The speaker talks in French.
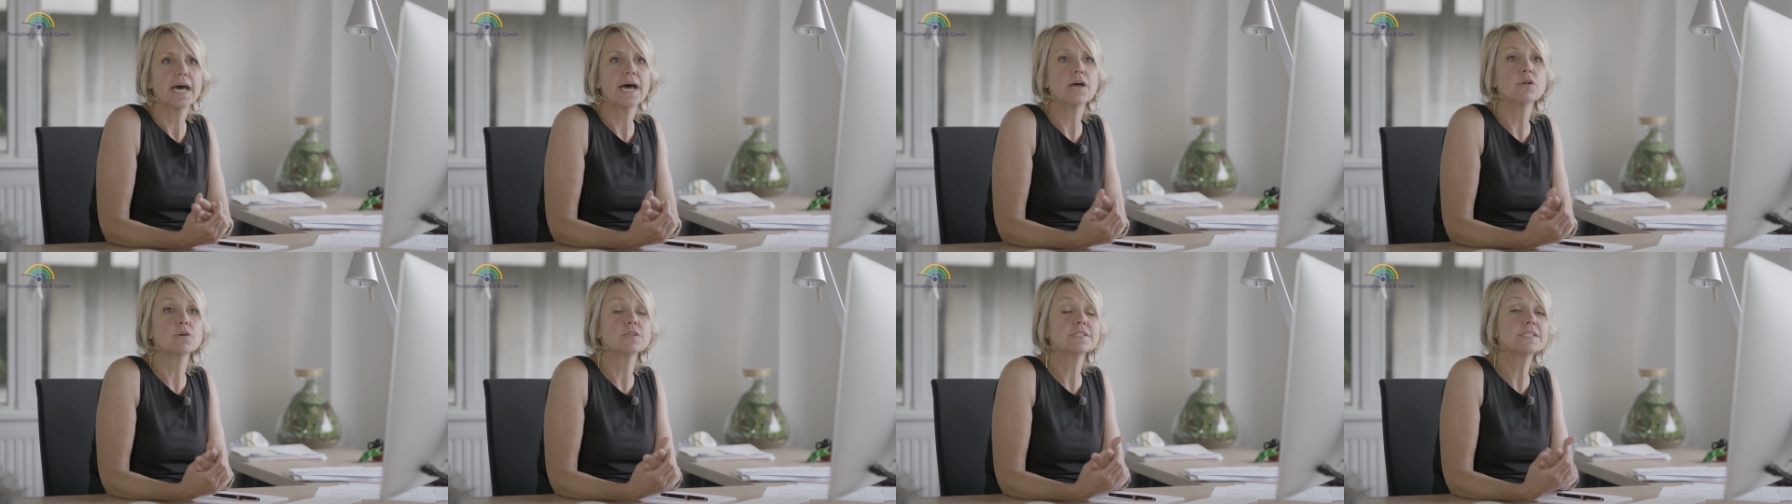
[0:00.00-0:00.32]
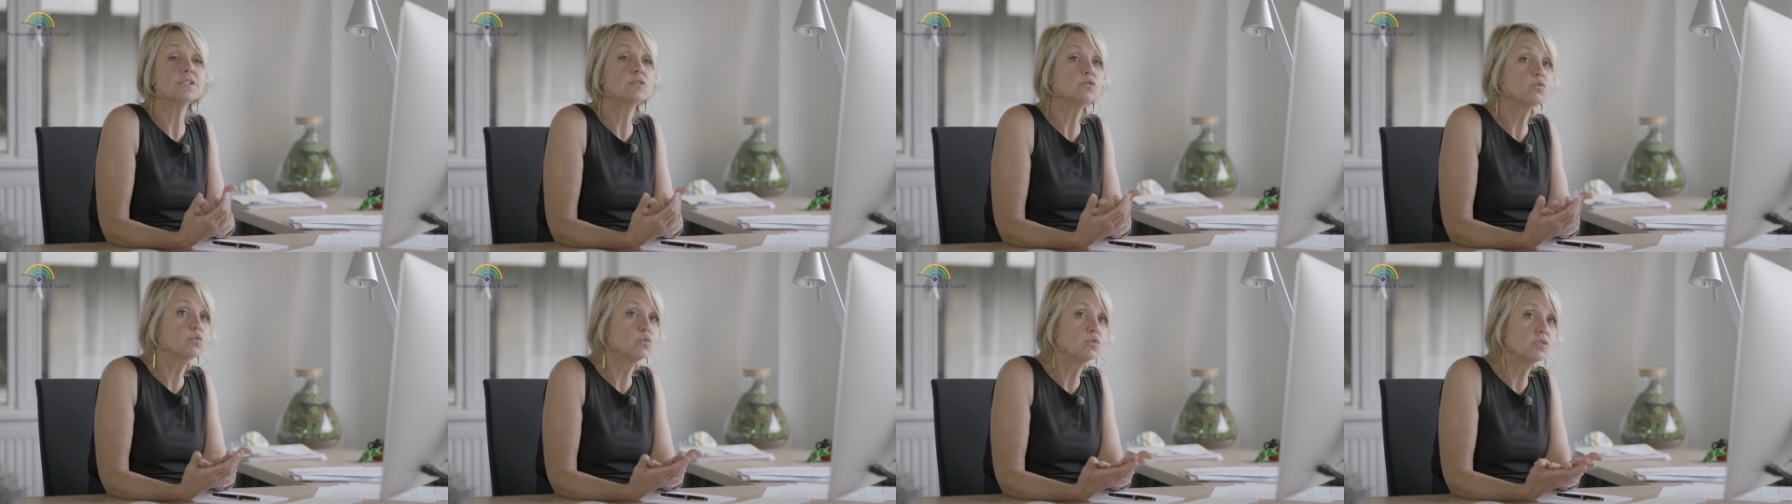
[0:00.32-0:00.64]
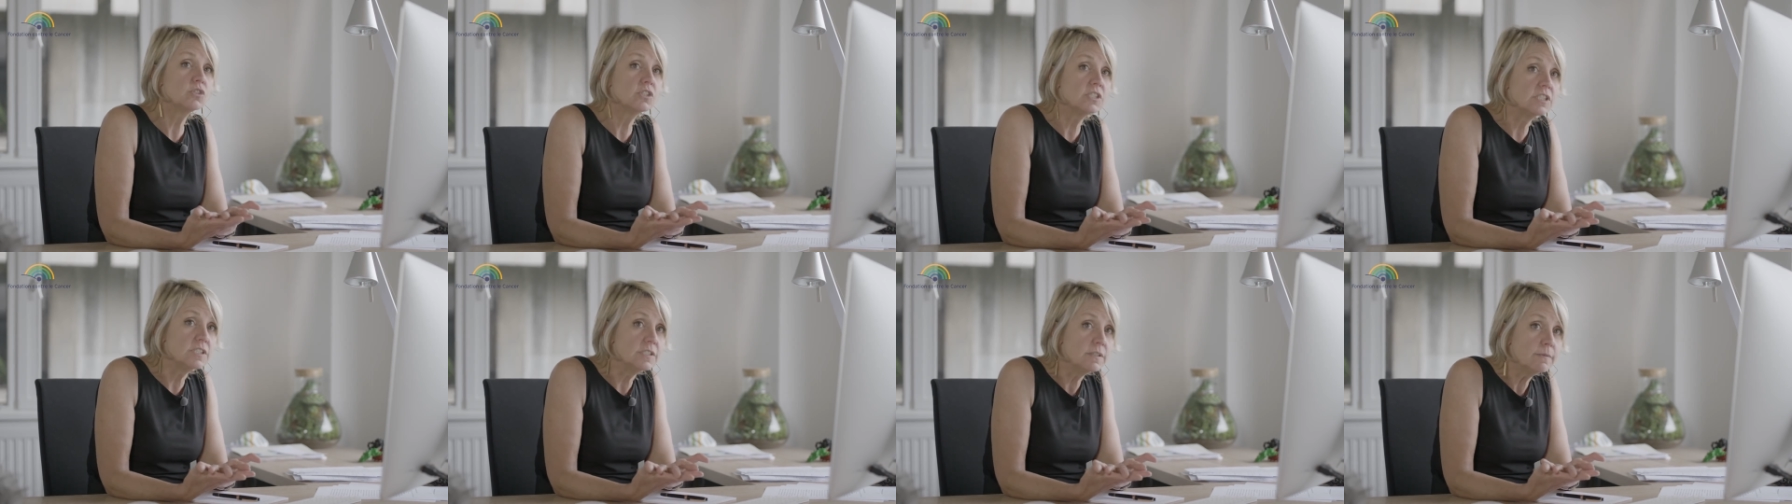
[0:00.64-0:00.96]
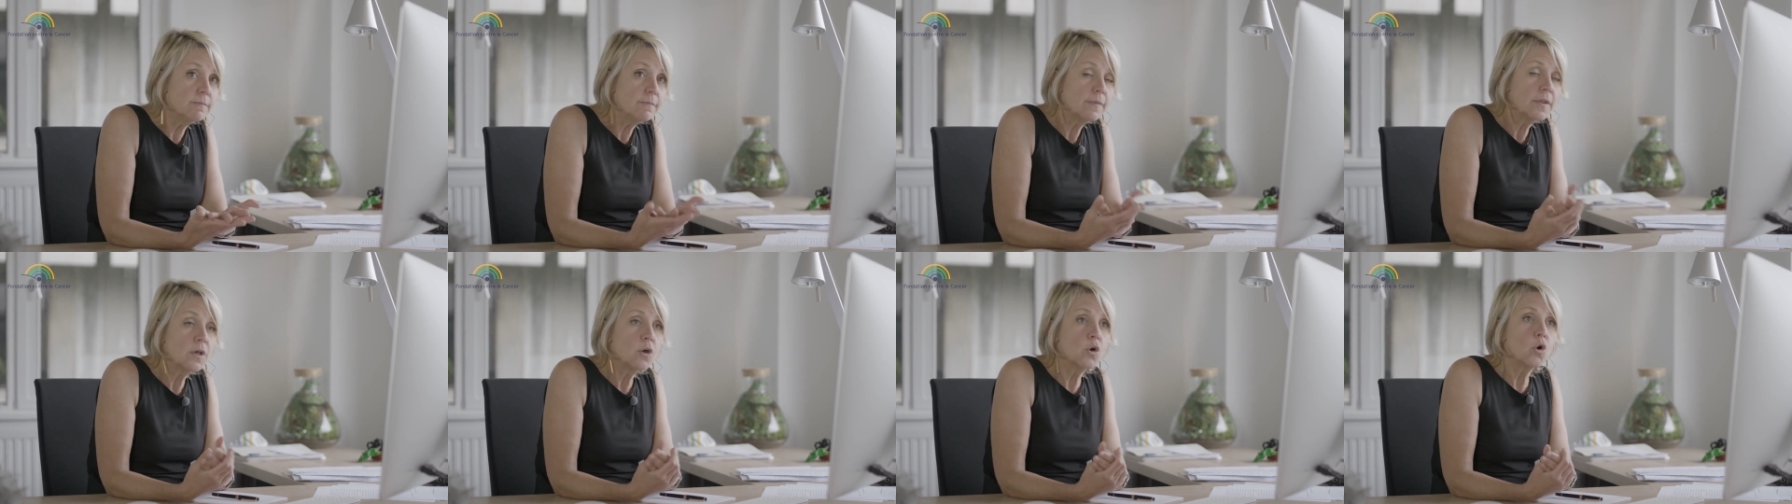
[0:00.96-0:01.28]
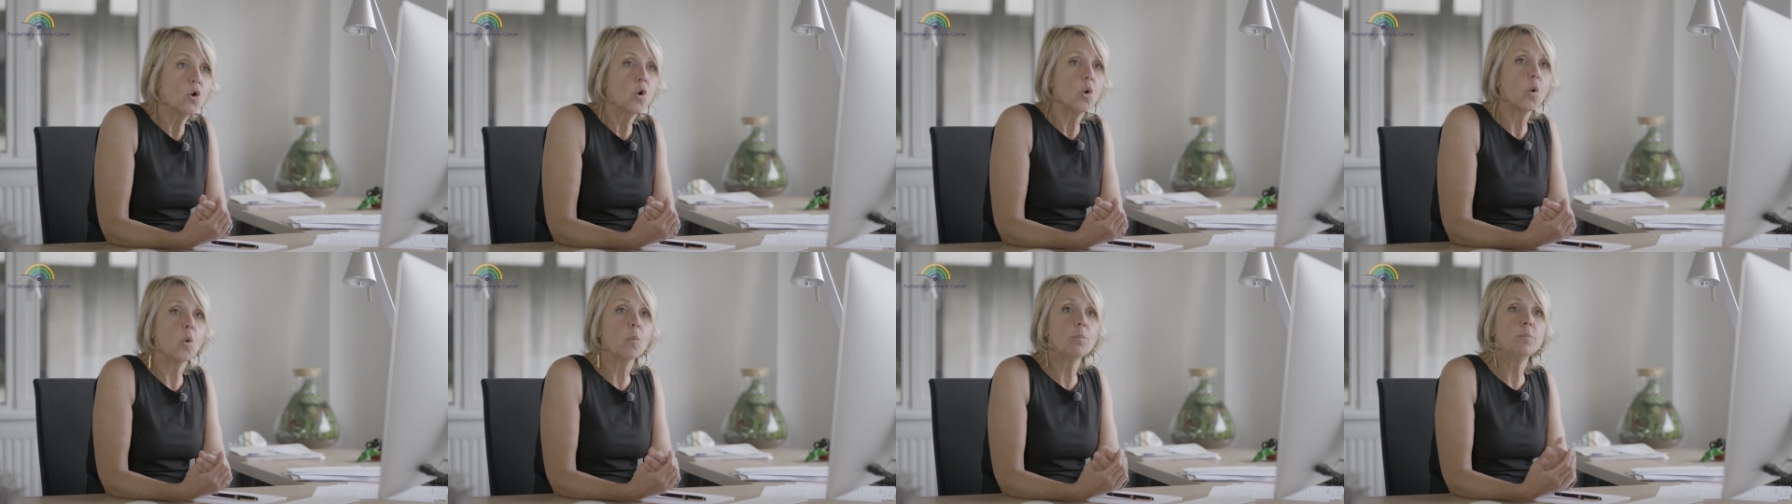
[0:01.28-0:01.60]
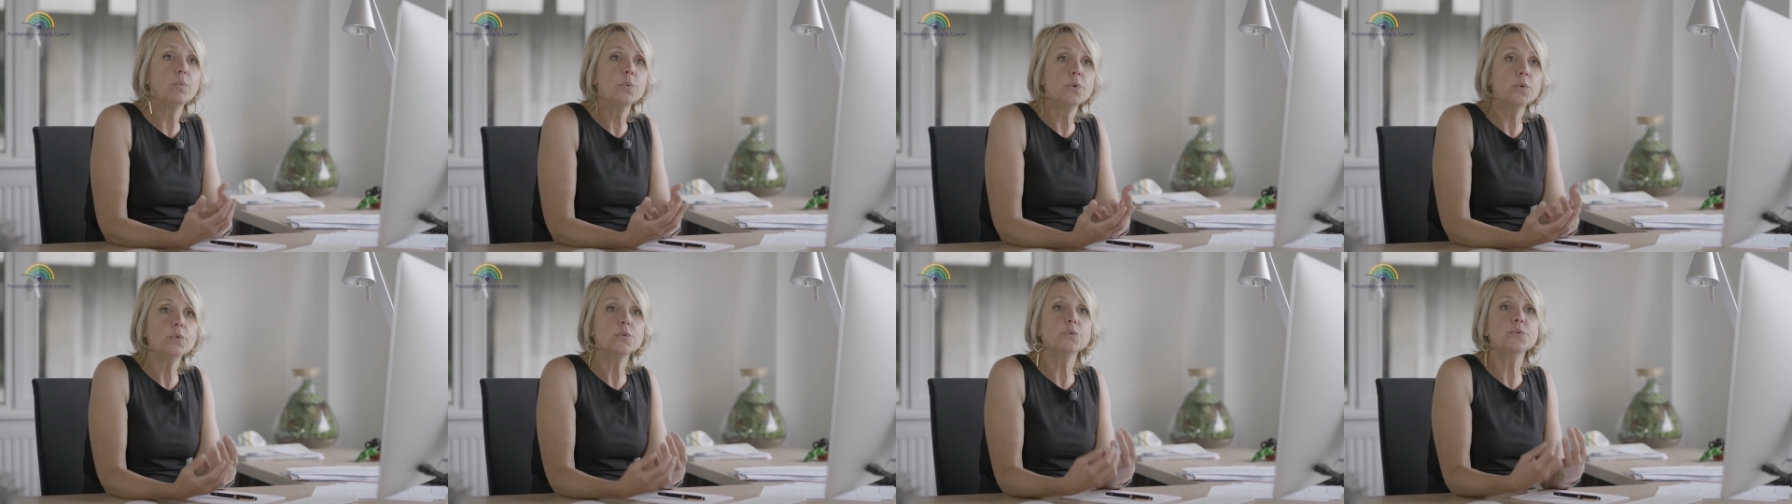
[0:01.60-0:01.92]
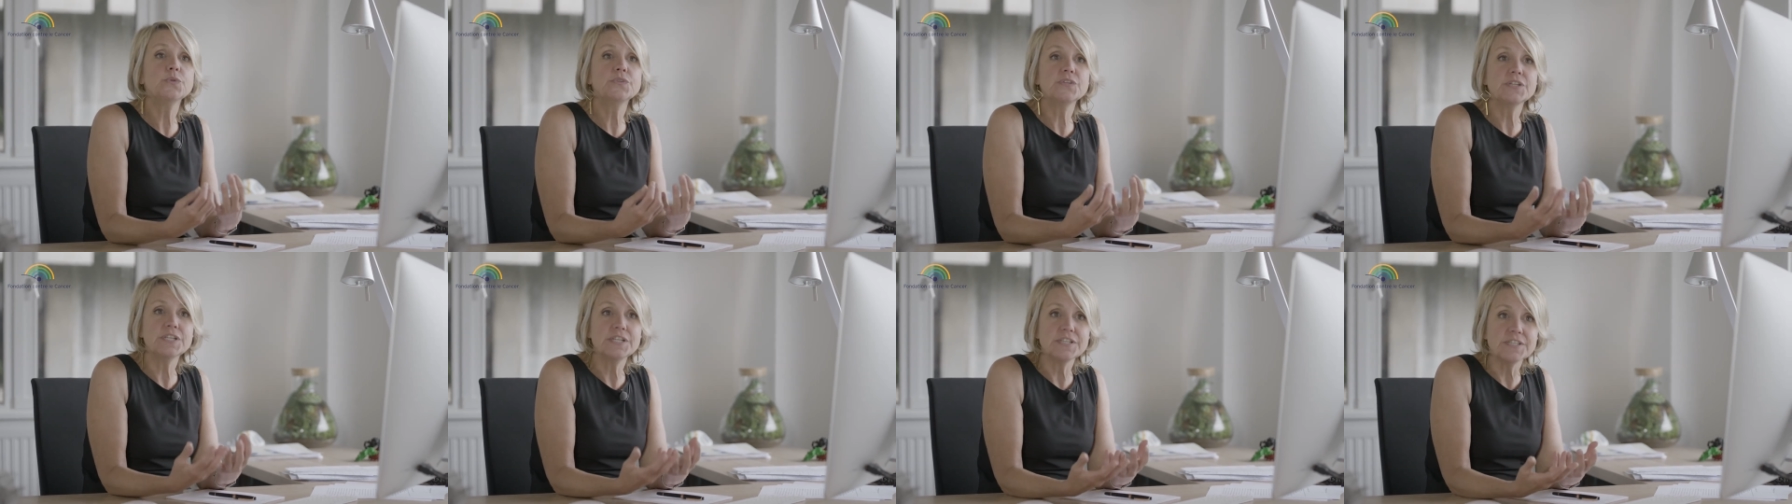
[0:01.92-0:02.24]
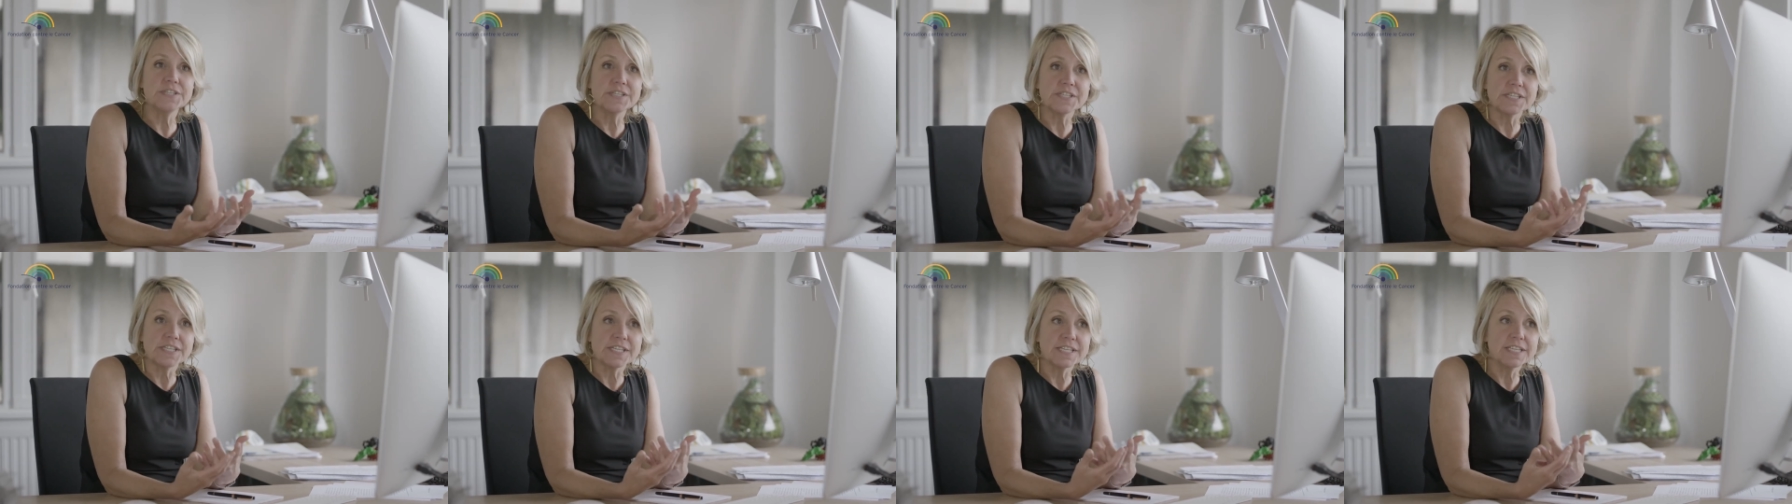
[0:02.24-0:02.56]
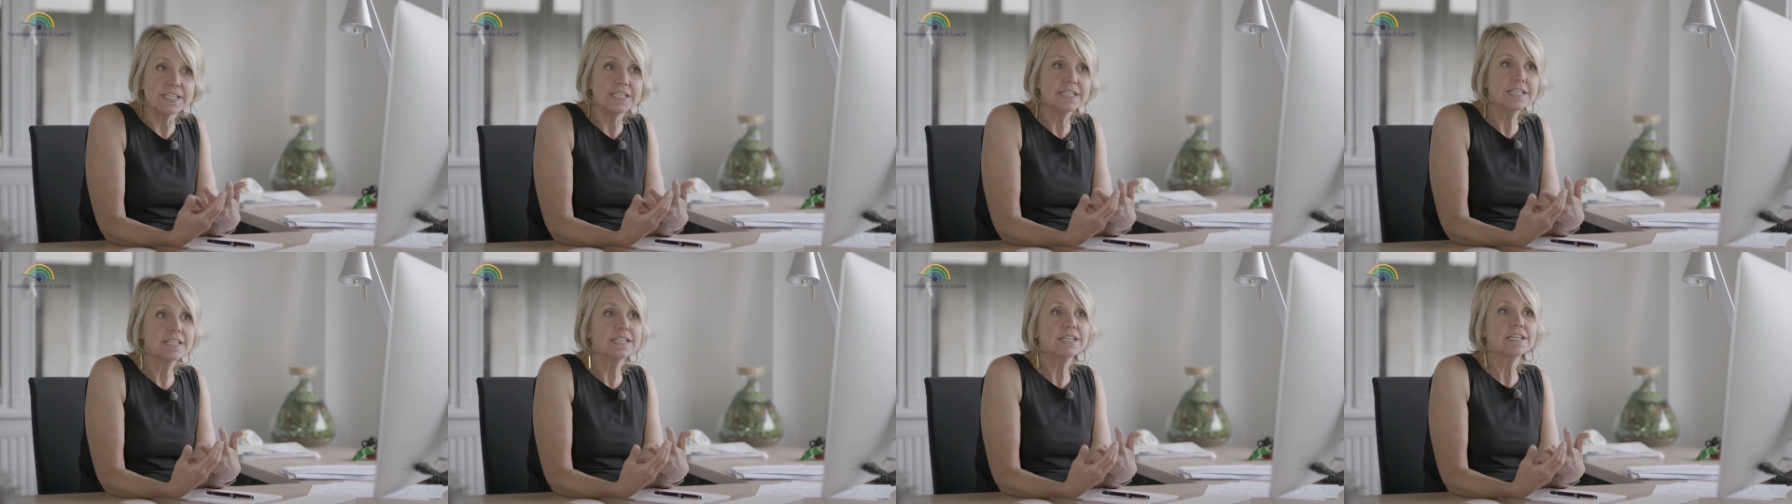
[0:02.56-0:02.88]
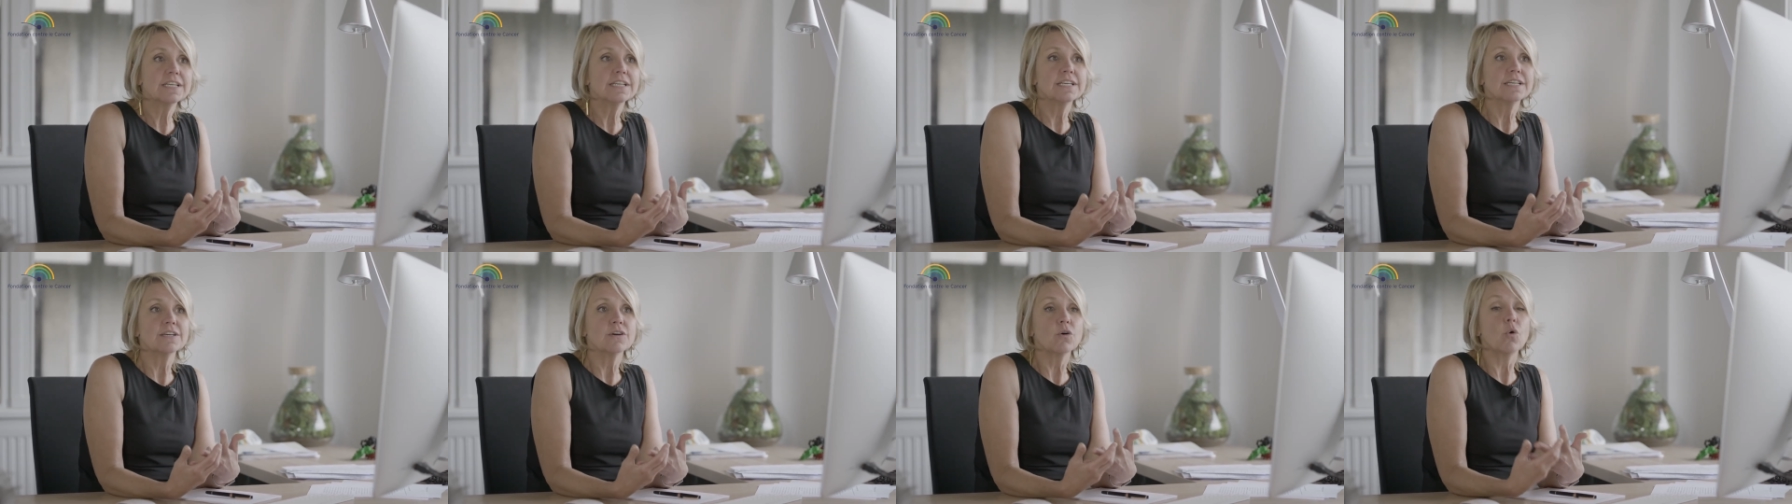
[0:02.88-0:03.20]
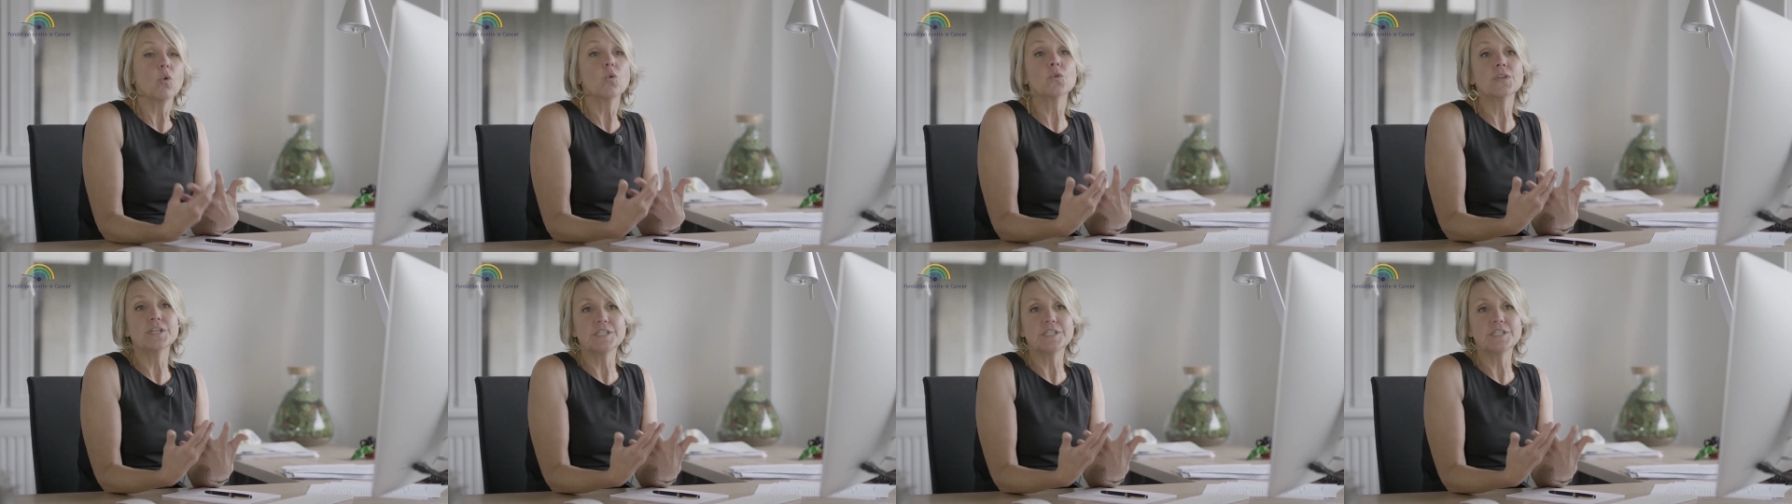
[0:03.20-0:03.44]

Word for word: Alors cet outil, on peut l'utiliser, on